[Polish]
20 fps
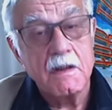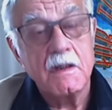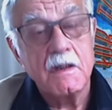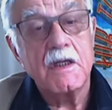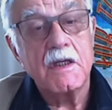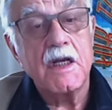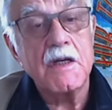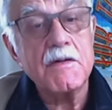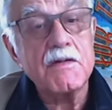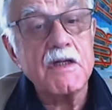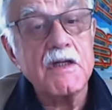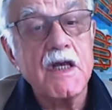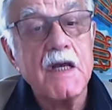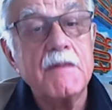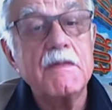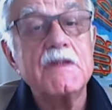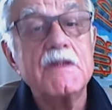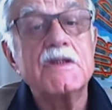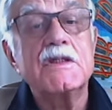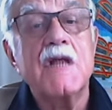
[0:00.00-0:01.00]
Jednym
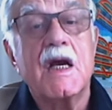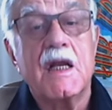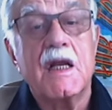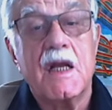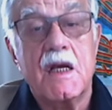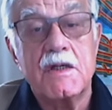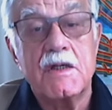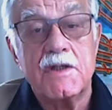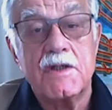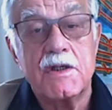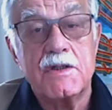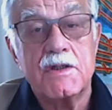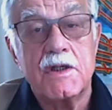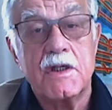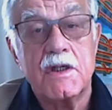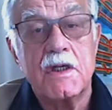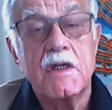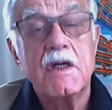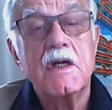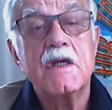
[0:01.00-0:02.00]
słowem, starajcie
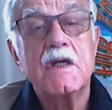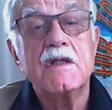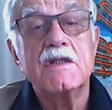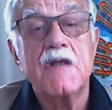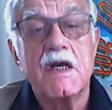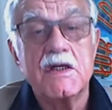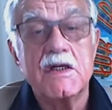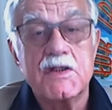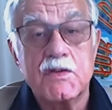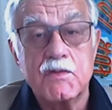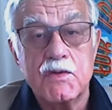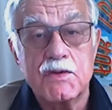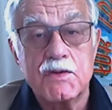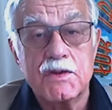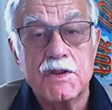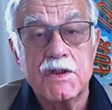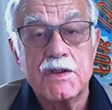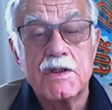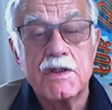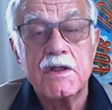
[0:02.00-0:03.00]
się
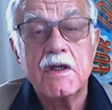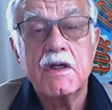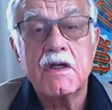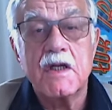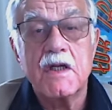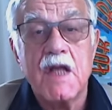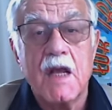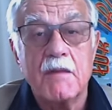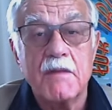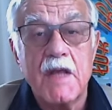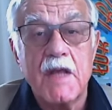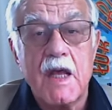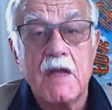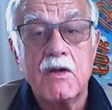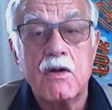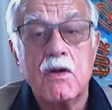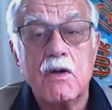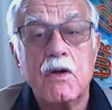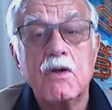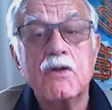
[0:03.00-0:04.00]
zasłużyć na
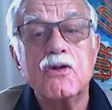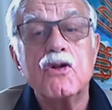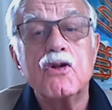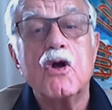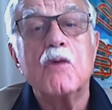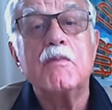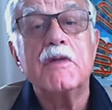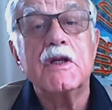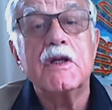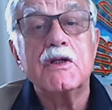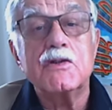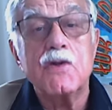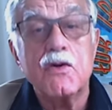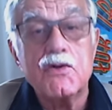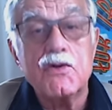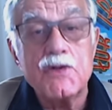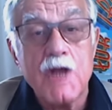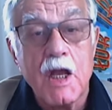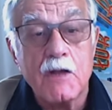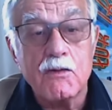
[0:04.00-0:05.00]
miano dobrych
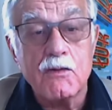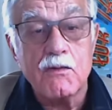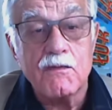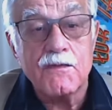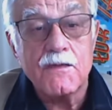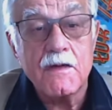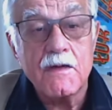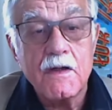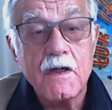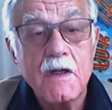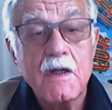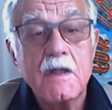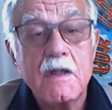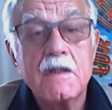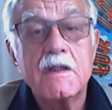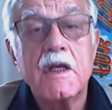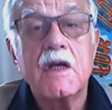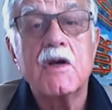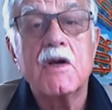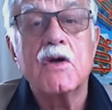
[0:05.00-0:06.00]
sąsiadów.
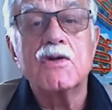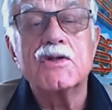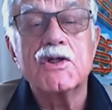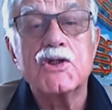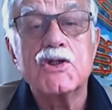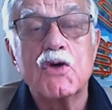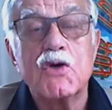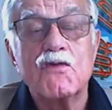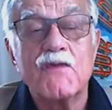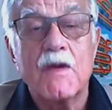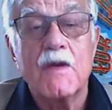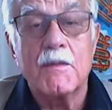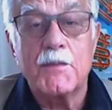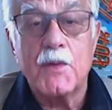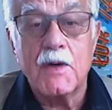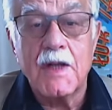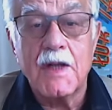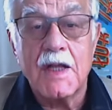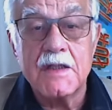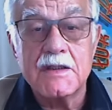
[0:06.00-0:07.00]
Tego życzą wam
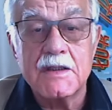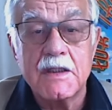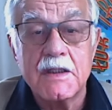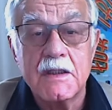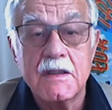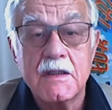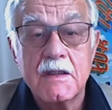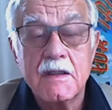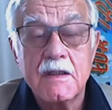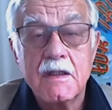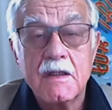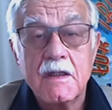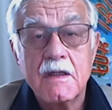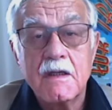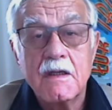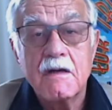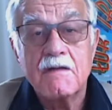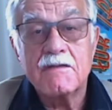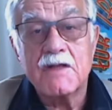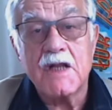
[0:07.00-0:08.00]
Polacy
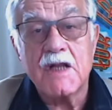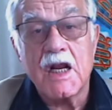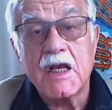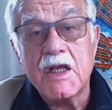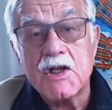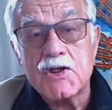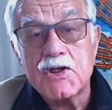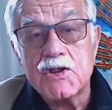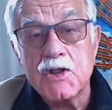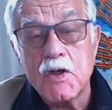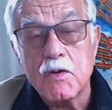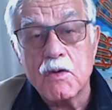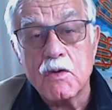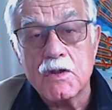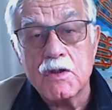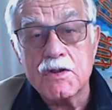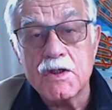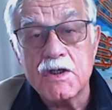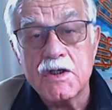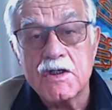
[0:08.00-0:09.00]
w tragiczną
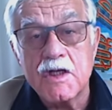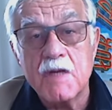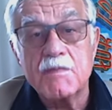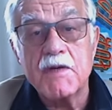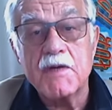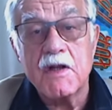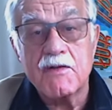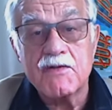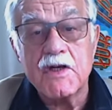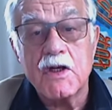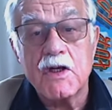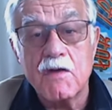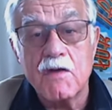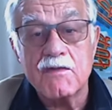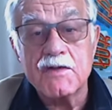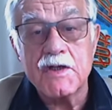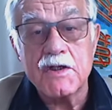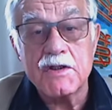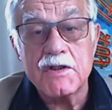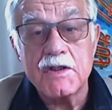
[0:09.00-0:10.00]
rocznicę 1
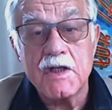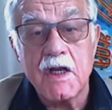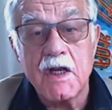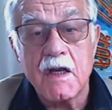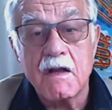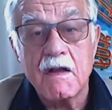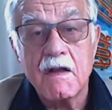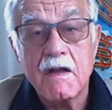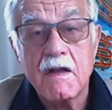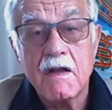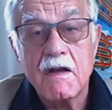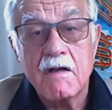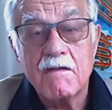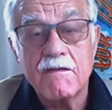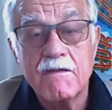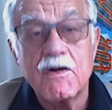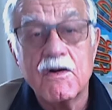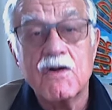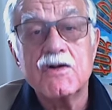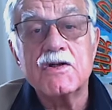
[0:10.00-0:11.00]
września
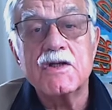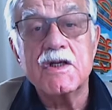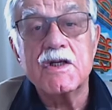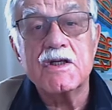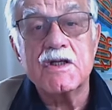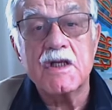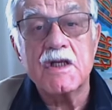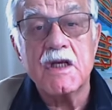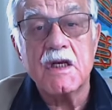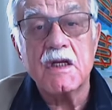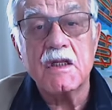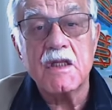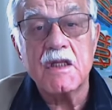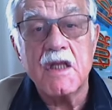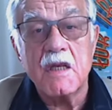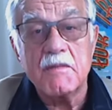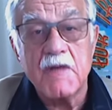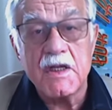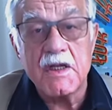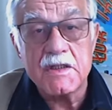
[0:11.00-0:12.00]
w rocznicę
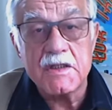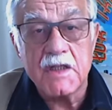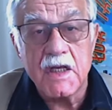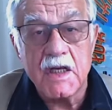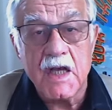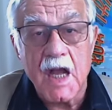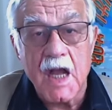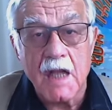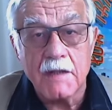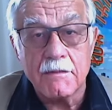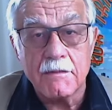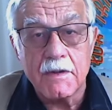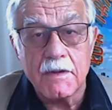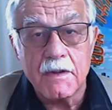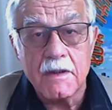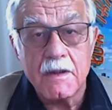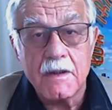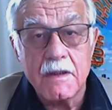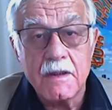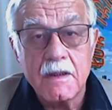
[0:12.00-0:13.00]
niemieckiej hańby.
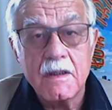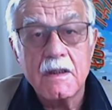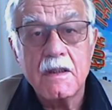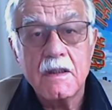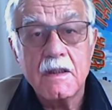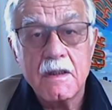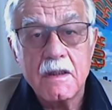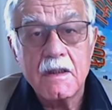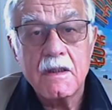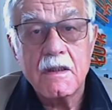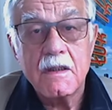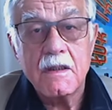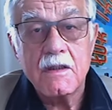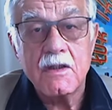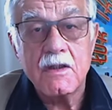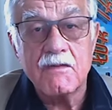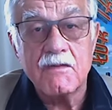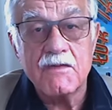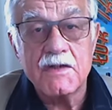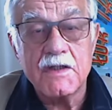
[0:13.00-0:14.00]

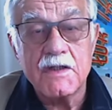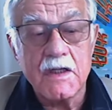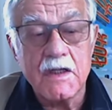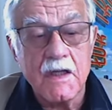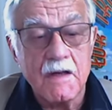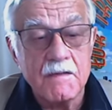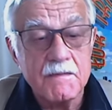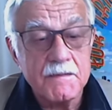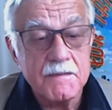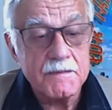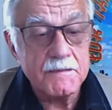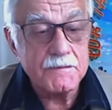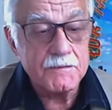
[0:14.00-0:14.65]
Do widzenia.